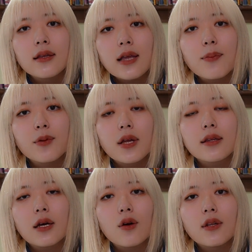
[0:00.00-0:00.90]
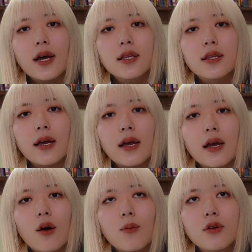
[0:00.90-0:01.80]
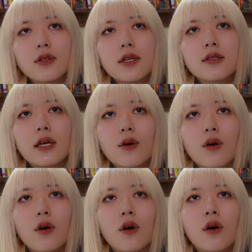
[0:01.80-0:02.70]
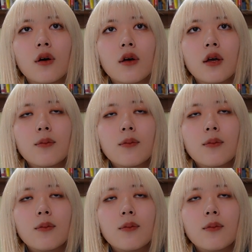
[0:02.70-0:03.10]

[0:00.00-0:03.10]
タイプなんだろうなって思うんですけど、